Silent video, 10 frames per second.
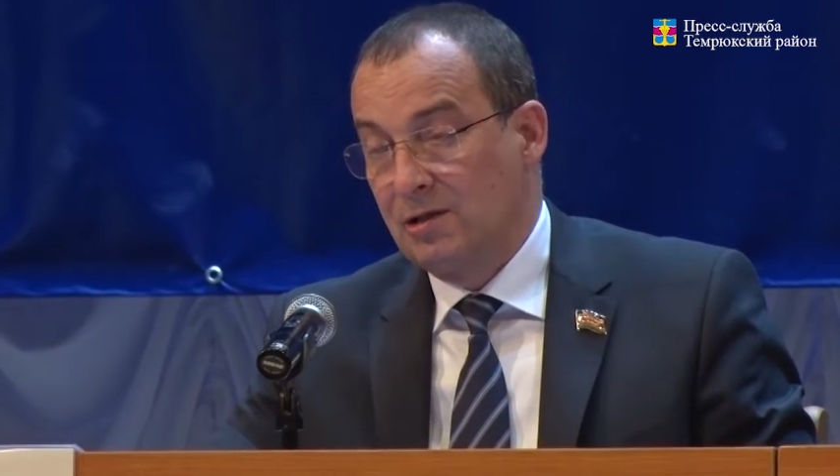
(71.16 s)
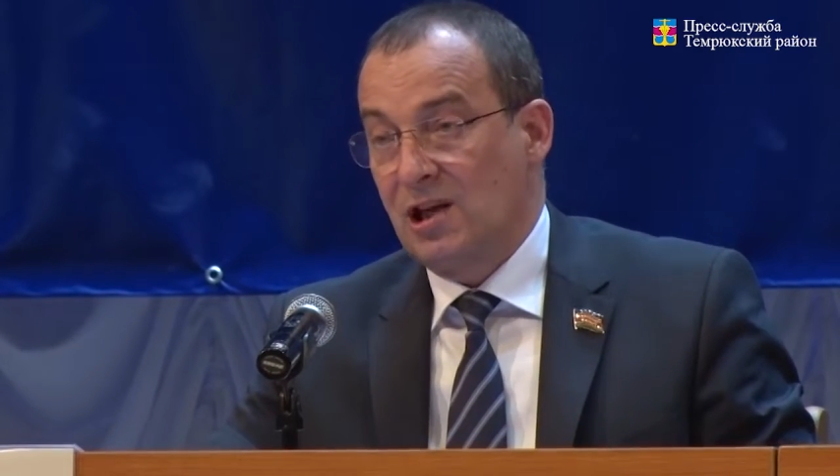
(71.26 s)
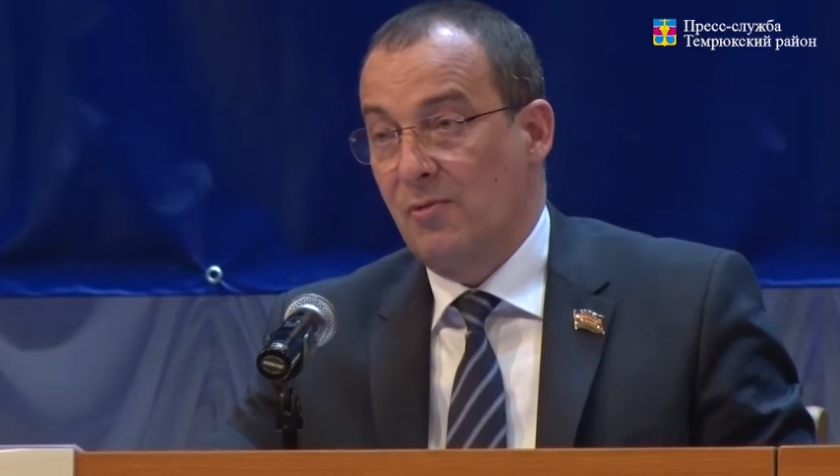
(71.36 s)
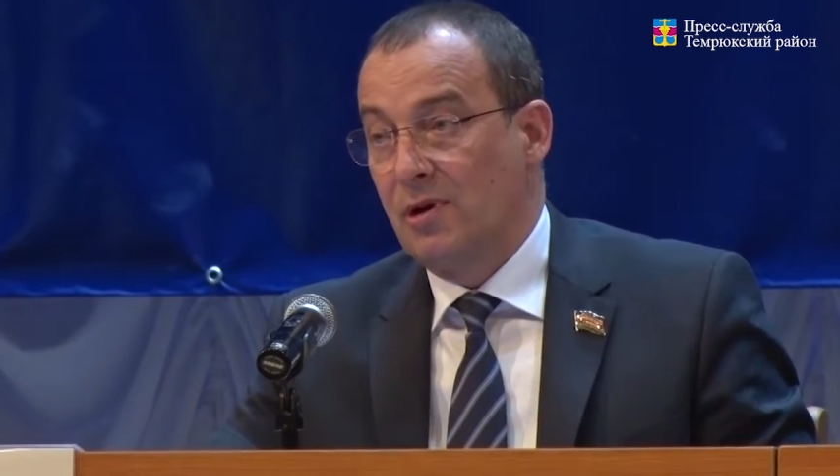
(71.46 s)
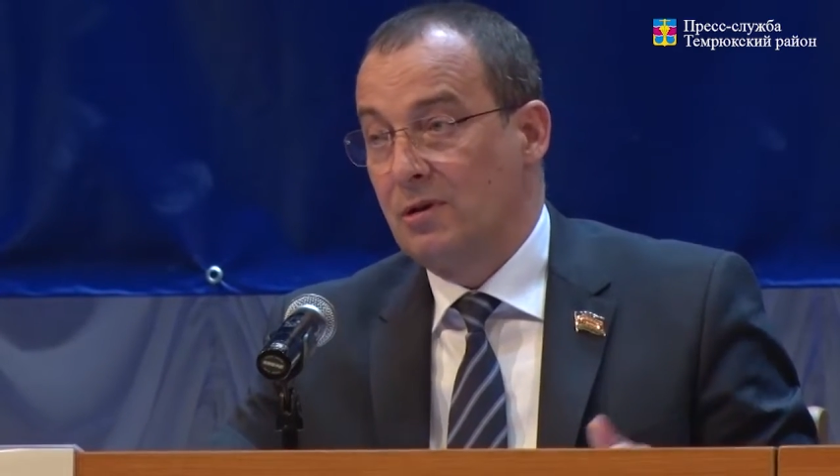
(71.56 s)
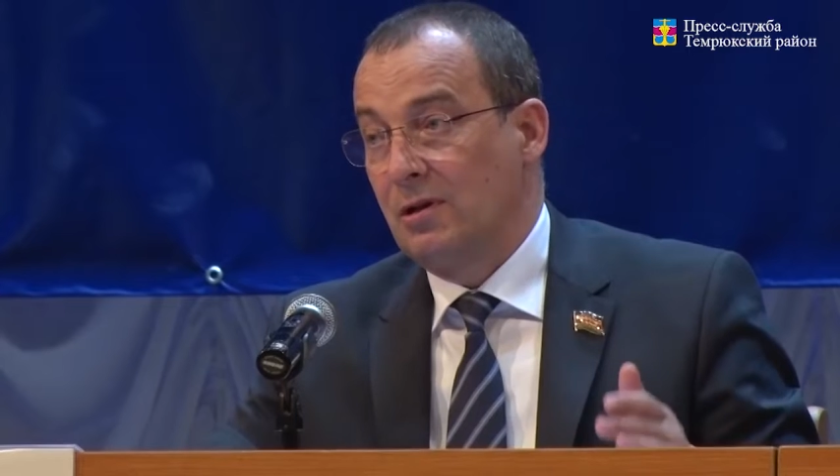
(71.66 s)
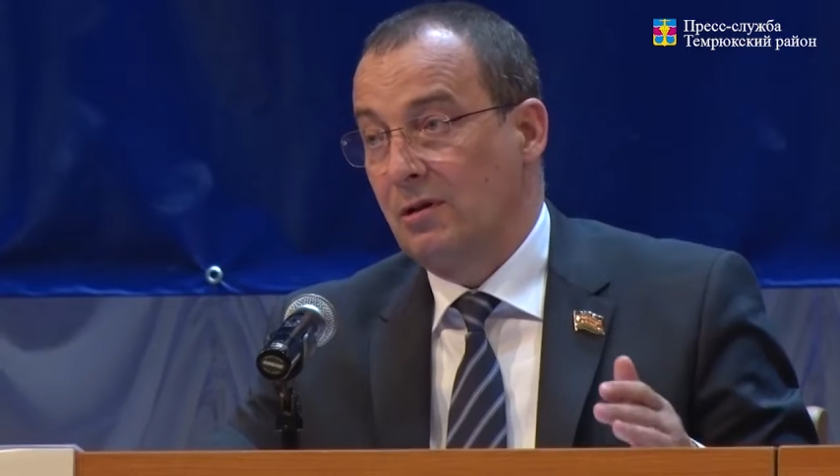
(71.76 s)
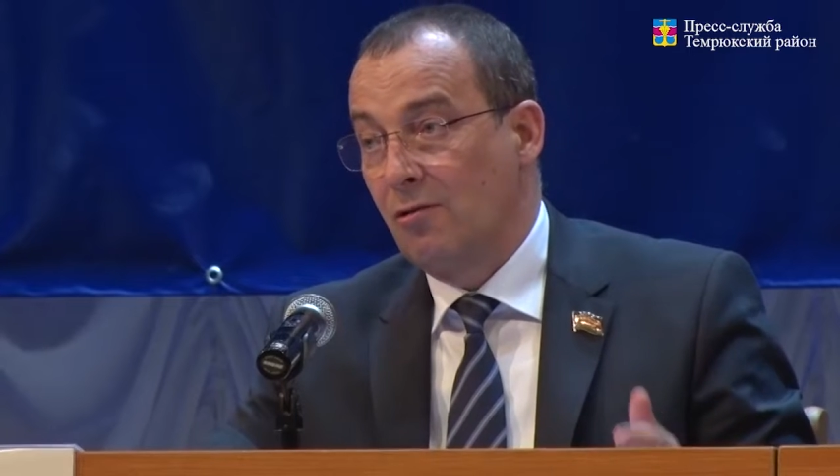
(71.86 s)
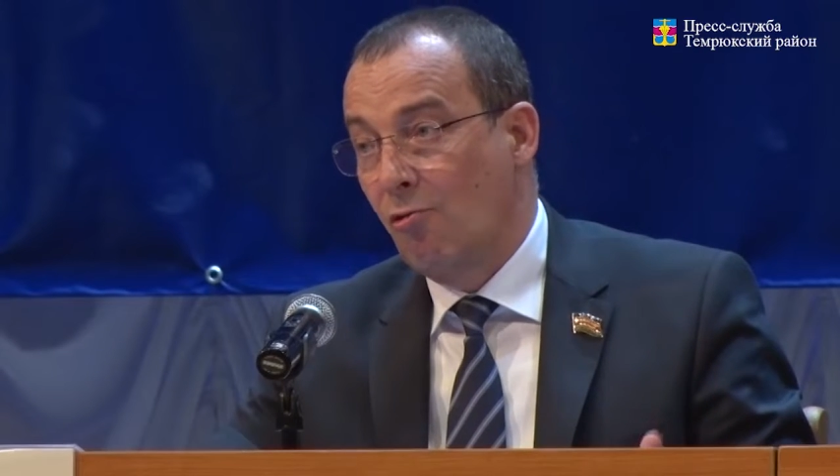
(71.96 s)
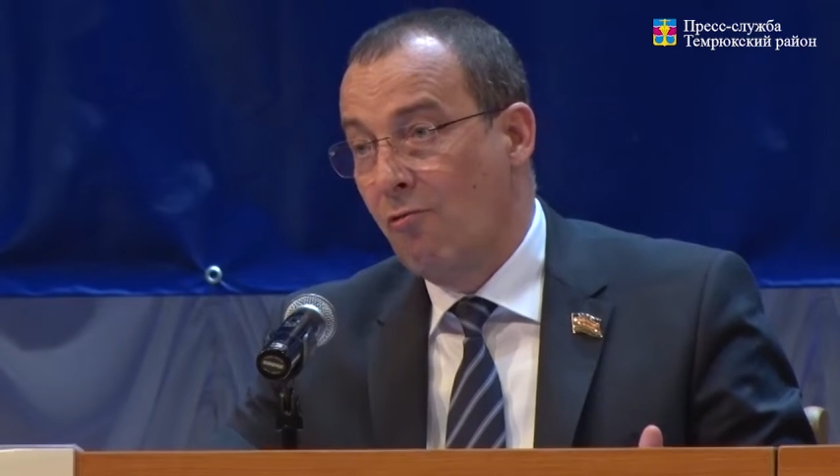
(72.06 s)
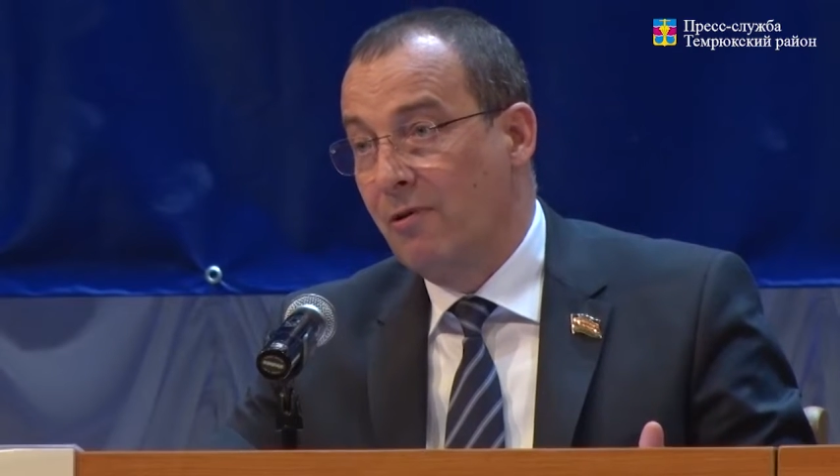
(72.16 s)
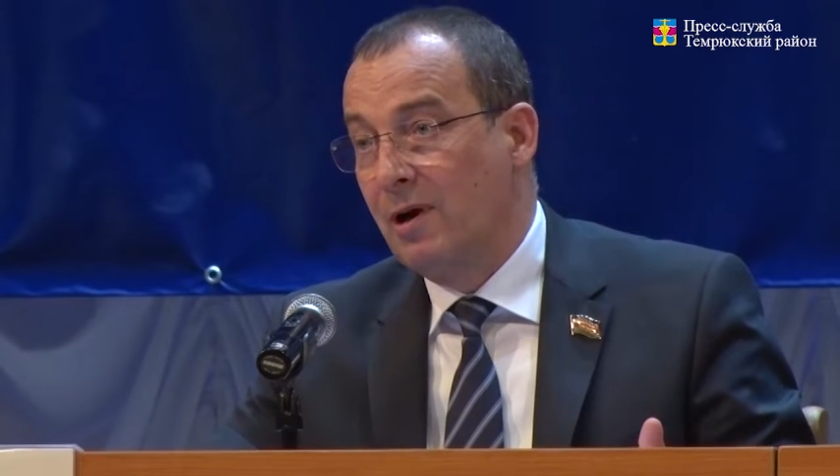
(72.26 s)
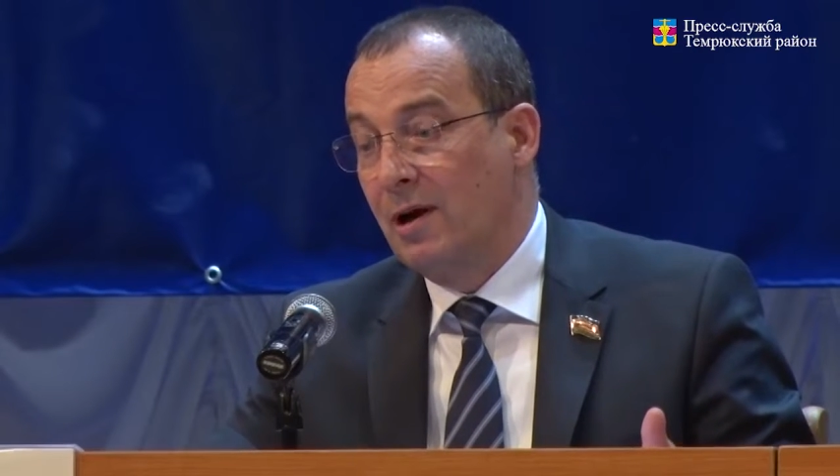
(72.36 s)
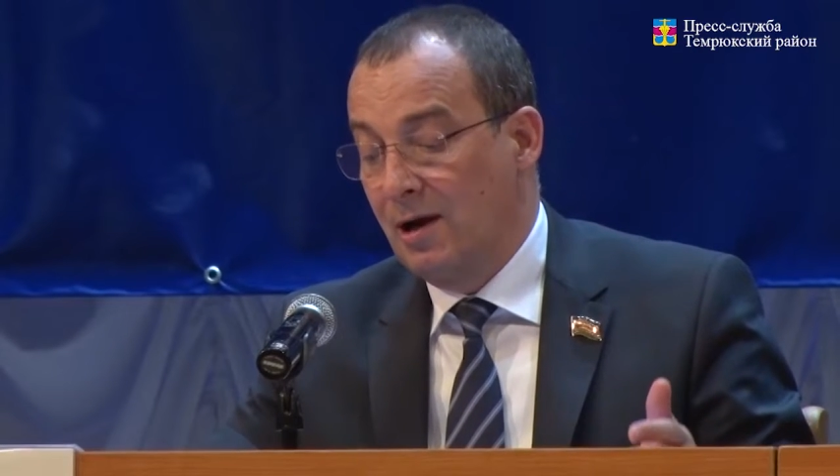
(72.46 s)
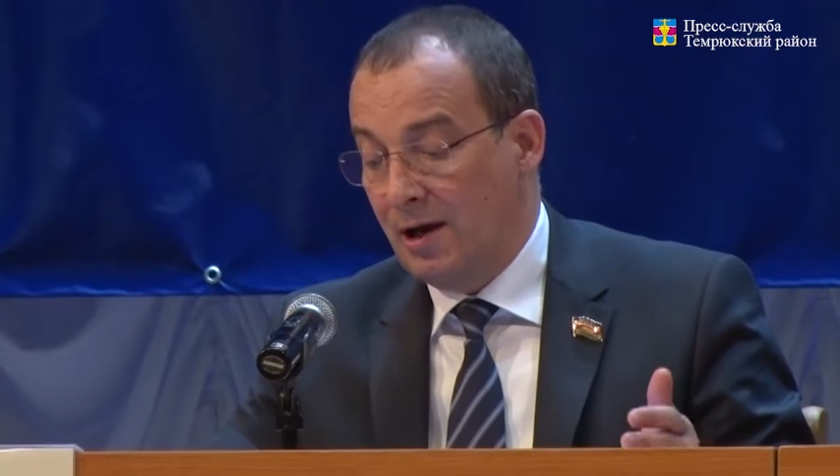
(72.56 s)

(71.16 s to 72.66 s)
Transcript: самых толковых,